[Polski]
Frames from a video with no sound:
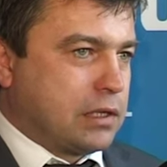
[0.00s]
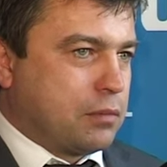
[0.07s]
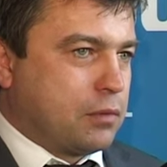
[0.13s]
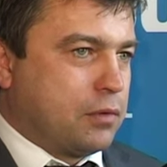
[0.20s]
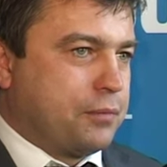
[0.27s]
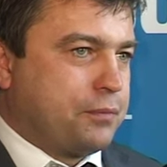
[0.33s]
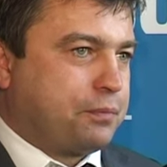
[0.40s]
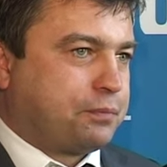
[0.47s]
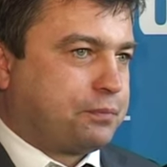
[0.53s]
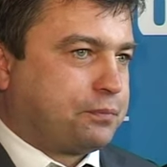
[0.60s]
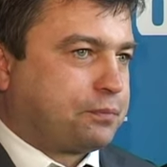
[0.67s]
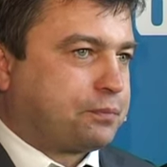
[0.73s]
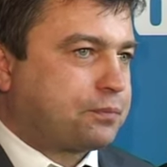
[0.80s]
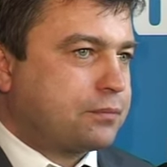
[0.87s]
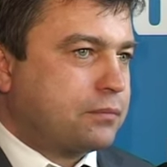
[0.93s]
tak samo
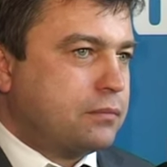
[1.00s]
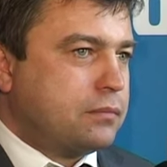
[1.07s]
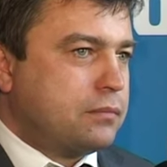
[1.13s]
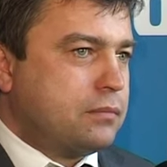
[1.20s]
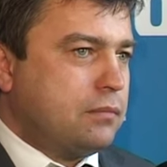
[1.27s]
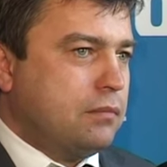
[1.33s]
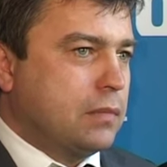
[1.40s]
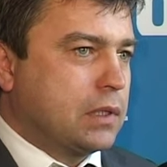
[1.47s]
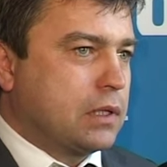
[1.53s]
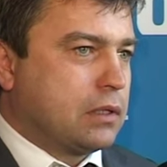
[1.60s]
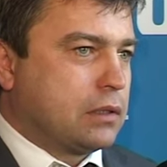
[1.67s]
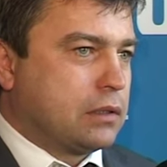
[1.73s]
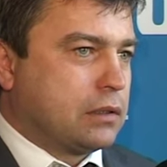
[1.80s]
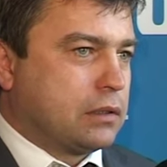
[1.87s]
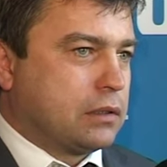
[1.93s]

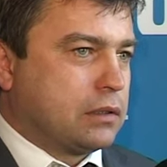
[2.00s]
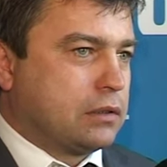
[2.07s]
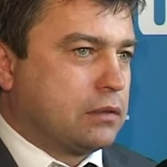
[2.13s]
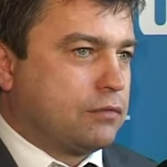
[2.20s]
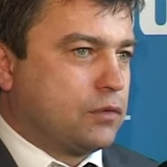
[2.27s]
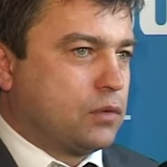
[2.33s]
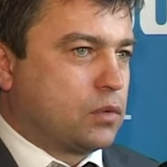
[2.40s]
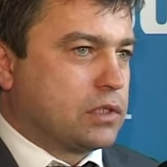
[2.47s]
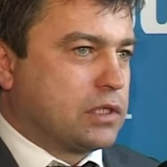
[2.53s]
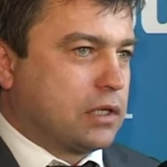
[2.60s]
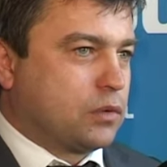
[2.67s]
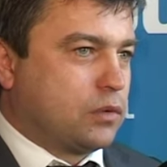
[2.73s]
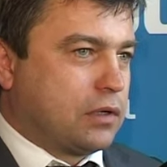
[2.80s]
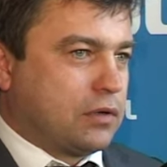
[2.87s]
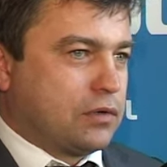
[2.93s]
Y, w
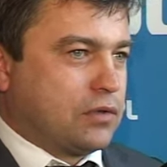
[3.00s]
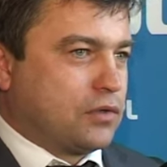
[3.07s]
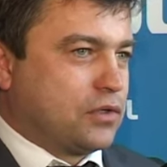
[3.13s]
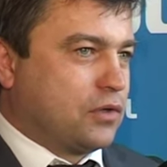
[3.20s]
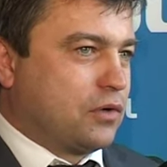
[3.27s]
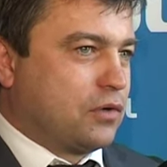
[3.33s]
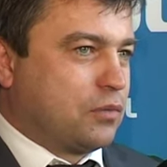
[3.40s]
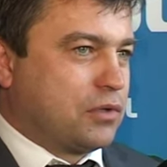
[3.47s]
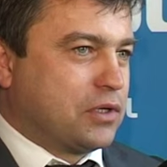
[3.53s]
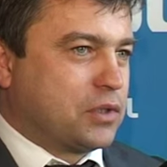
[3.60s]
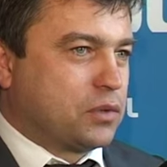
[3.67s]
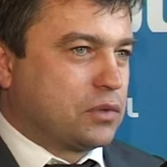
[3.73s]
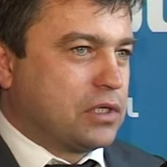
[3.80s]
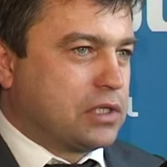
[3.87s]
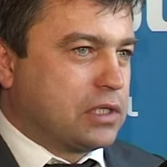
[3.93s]
Turcja, która odnosi ogromny
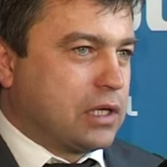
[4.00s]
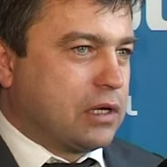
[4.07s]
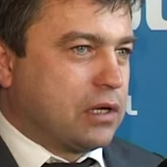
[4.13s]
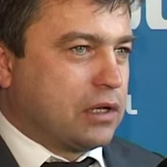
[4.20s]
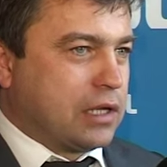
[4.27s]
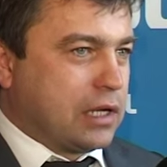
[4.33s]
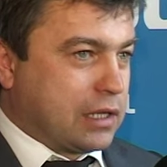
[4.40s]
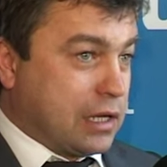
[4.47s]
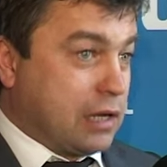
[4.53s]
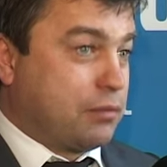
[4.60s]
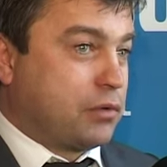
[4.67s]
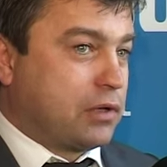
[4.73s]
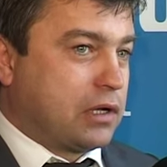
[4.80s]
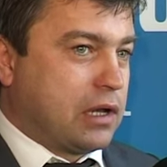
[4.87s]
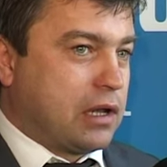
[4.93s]
sukces, ale jak ja
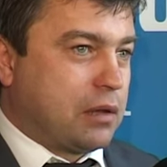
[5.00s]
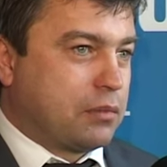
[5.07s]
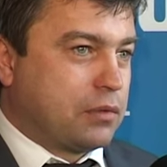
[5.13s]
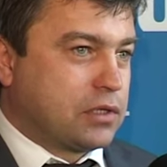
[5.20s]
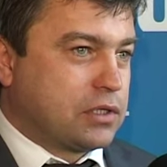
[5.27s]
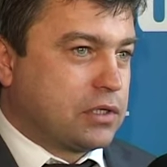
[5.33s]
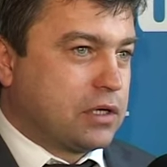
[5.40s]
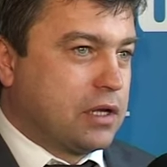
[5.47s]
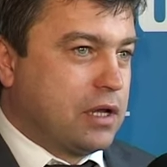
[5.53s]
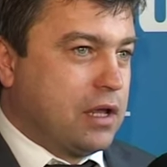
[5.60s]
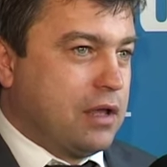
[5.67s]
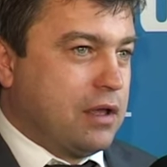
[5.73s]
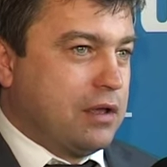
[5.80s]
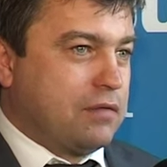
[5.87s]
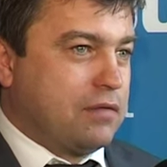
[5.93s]
pojechałem jeszcze
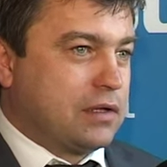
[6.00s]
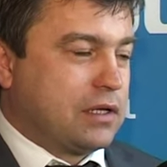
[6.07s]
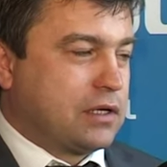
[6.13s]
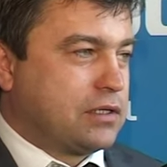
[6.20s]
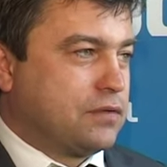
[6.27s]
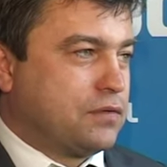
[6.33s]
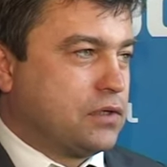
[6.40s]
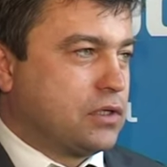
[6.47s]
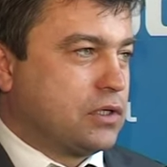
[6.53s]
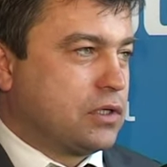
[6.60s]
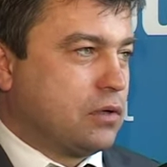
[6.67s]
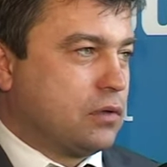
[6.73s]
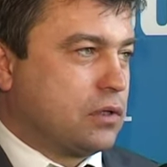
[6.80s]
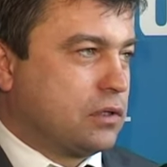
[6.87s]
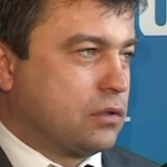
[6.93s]
w latach
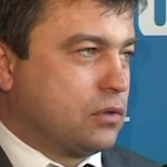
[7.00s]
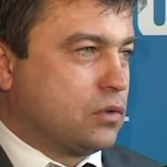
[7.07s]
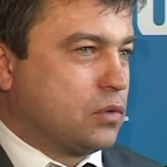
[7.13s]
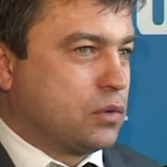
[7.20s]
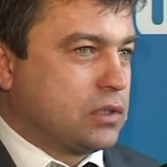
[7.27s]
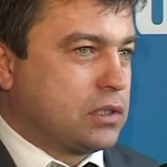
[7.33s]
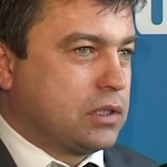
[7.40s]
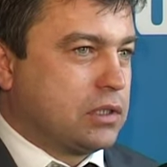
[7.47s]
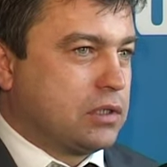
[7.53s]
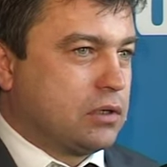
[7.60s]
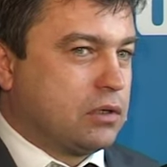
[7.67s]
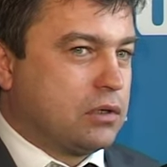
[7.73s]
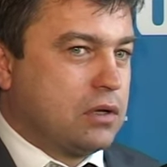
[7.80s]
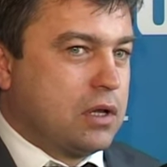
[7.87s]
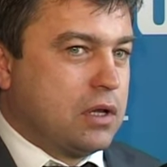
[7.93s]
90. do Turcji,
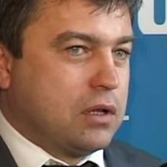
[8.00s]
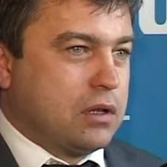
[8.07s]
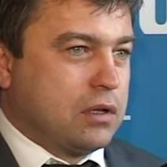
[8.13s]
to